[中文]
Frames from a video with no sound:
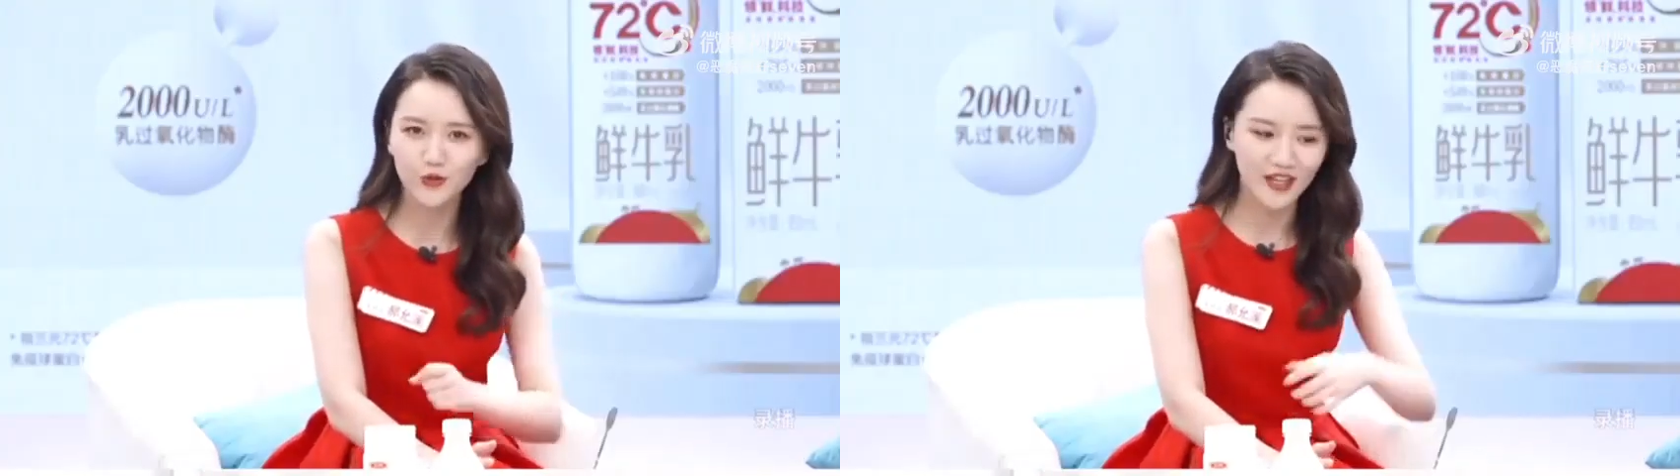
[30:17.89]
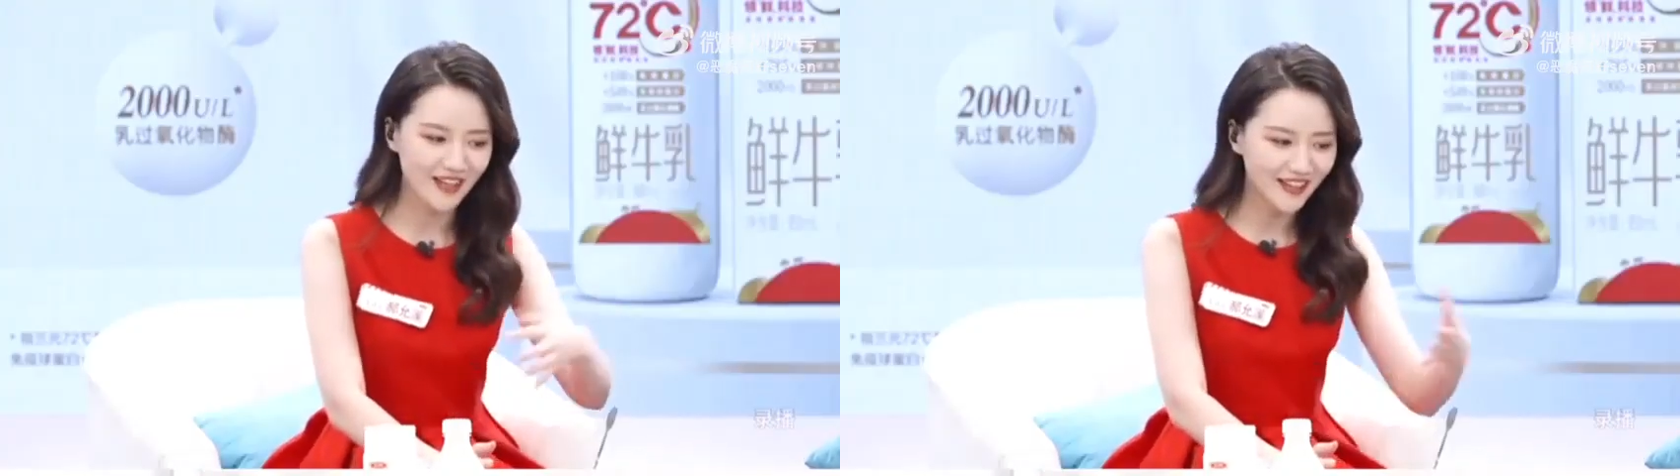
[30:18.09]

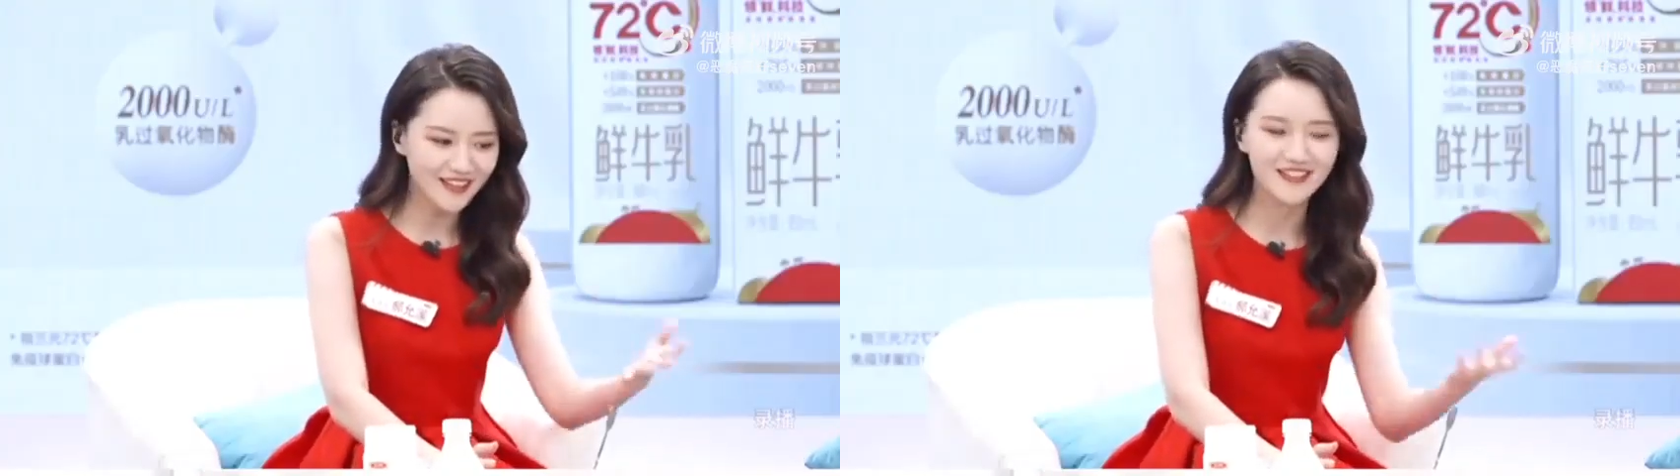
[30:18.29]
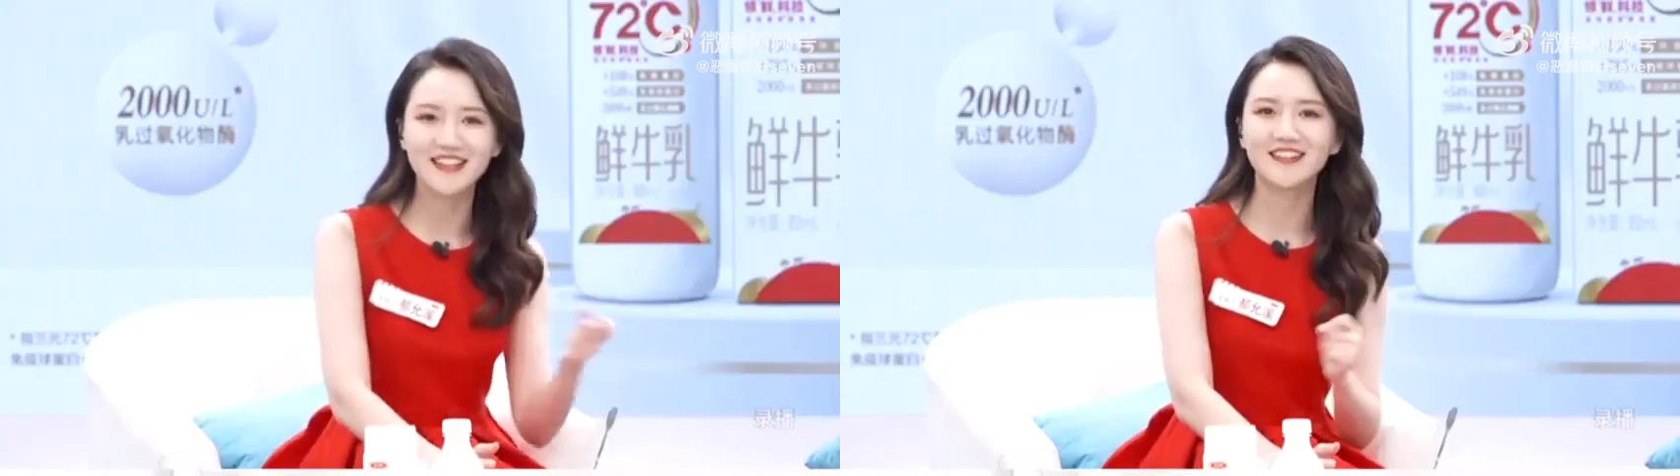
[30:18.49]
来 get
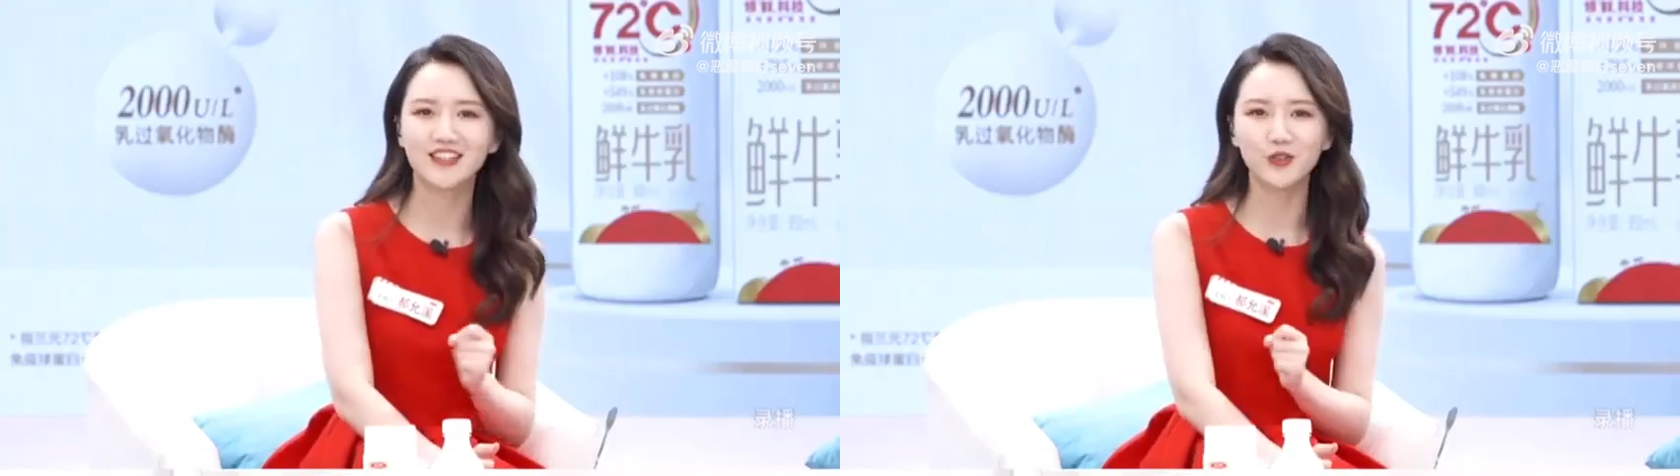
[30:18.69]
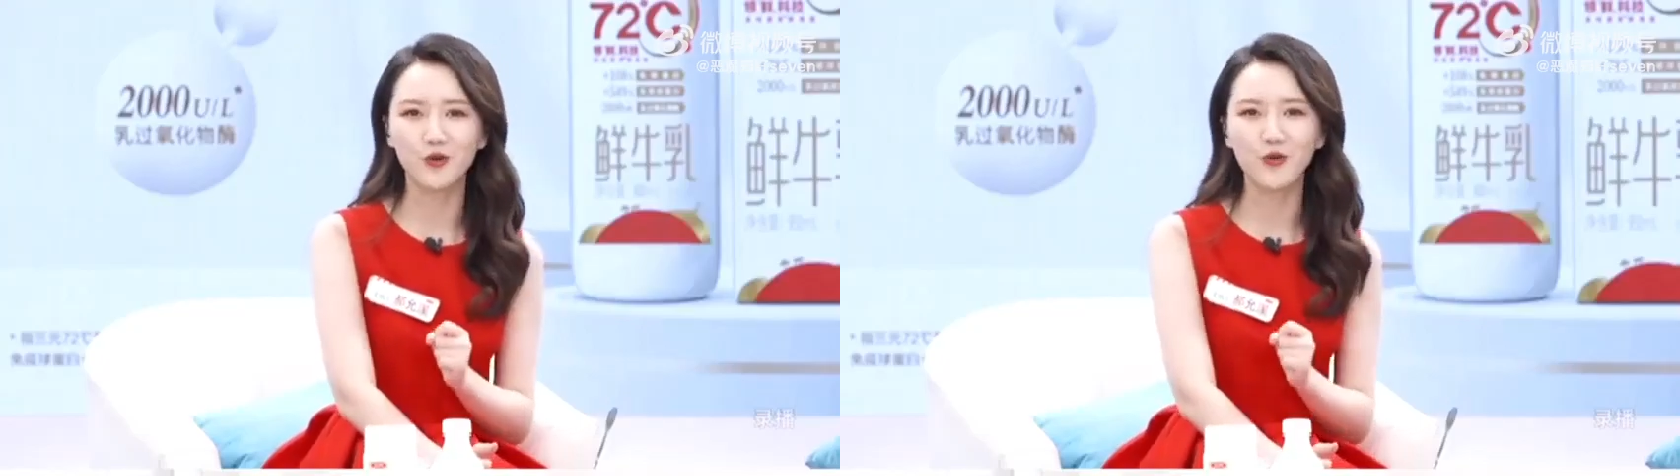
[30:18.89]
这样的一个
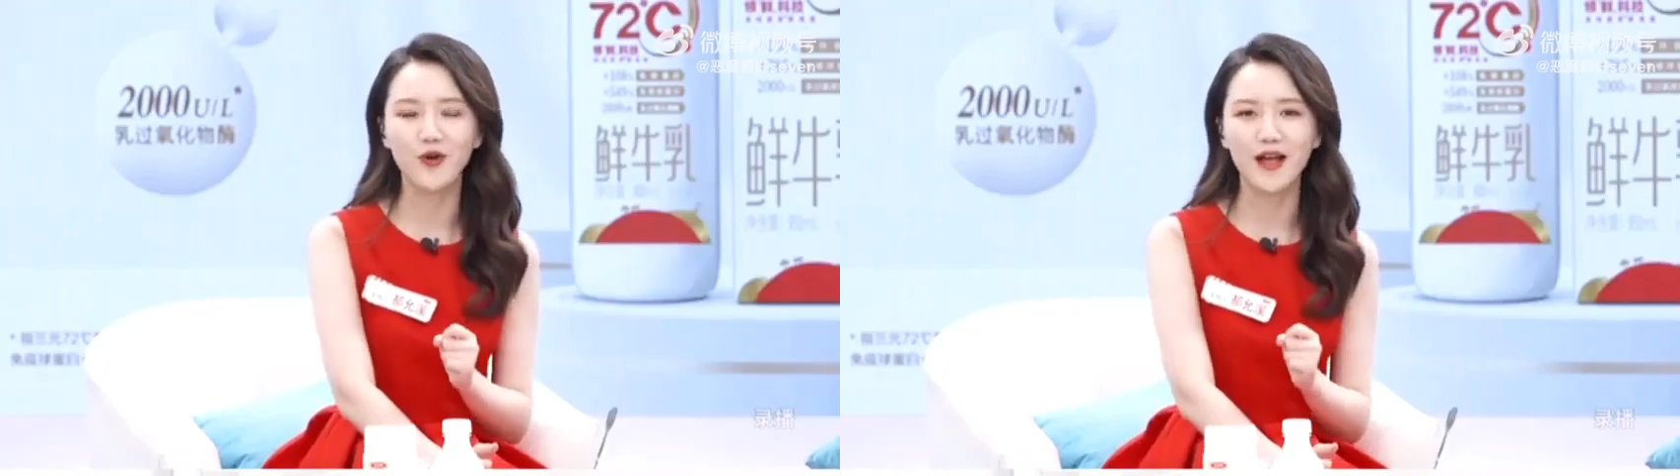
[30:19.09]
同款，